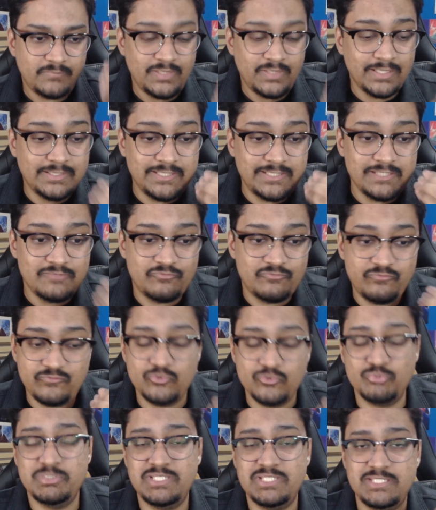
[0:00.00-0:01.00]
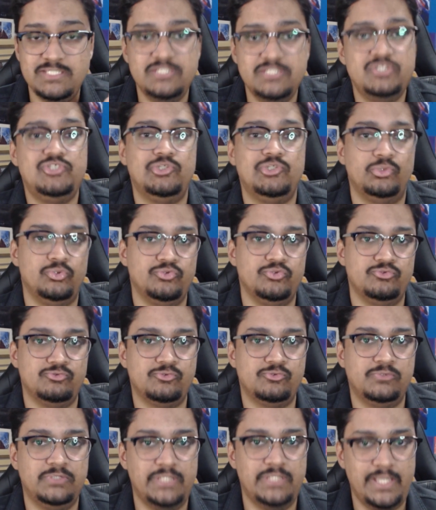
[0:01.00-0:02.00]
que filme estiloso,
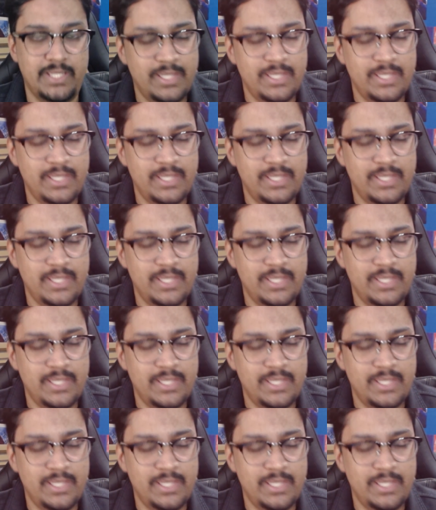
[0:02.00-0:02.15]
né?